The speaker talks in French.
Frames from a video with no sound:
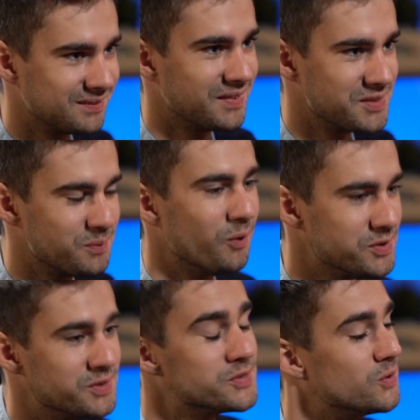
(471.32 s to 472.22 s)
en parler. Justement,
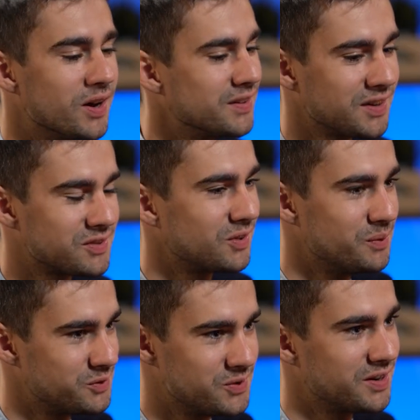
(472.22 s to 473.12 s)
c'est ultra intéressant
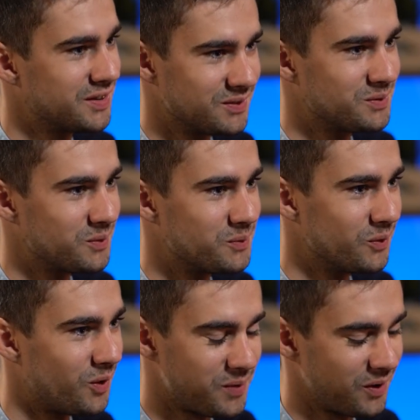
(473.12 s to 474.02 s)
comme sujet.
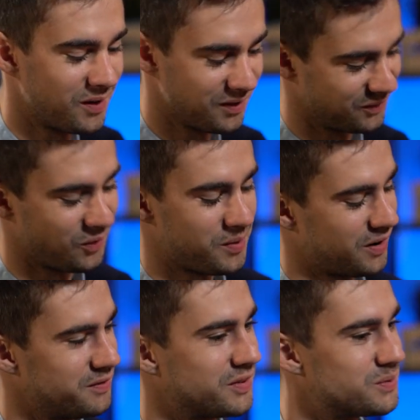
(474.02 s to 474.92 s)
on, en reparlera, on en
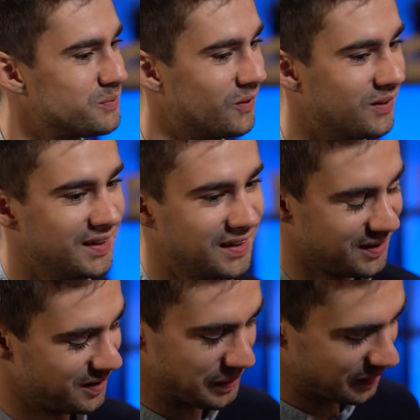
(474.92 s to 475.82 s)
reparlera effectivement. Euh,
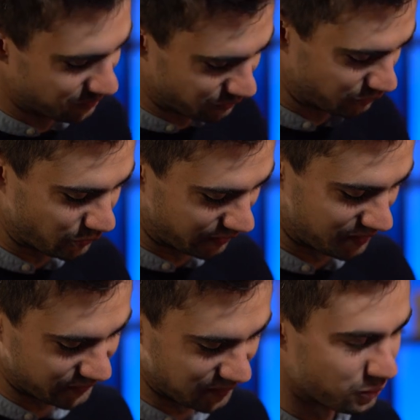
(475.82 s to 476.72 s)
euh, mais donc, du coup,
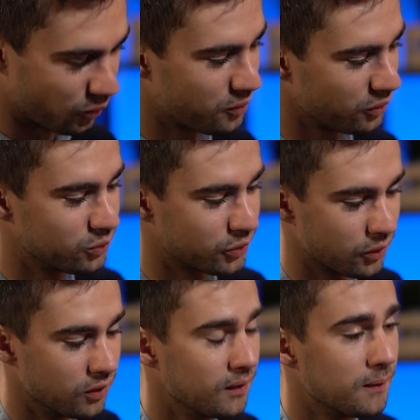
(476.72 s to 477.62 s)
ok, pour reprendre, donc
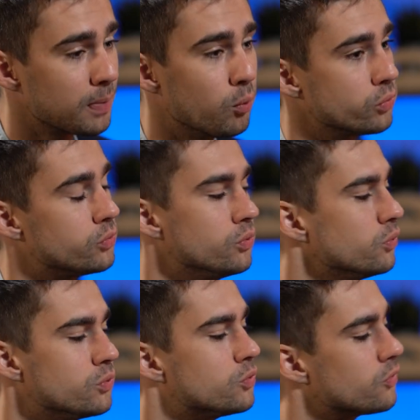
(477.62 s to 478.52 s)
bon,
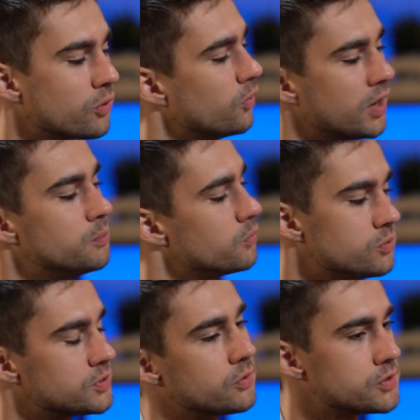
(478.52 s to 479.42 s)
tu, sens que le
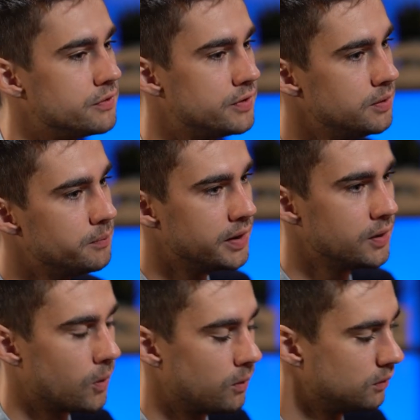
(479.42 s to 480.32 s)
rythme s'intensifie,
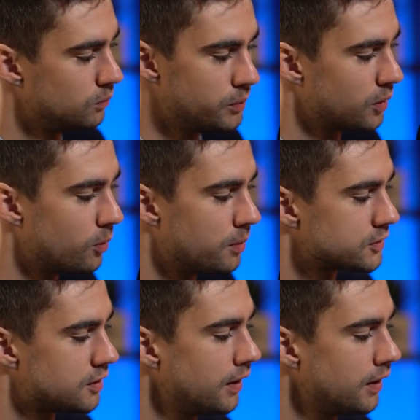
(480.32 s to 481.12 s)
mais, euh, globalement, ça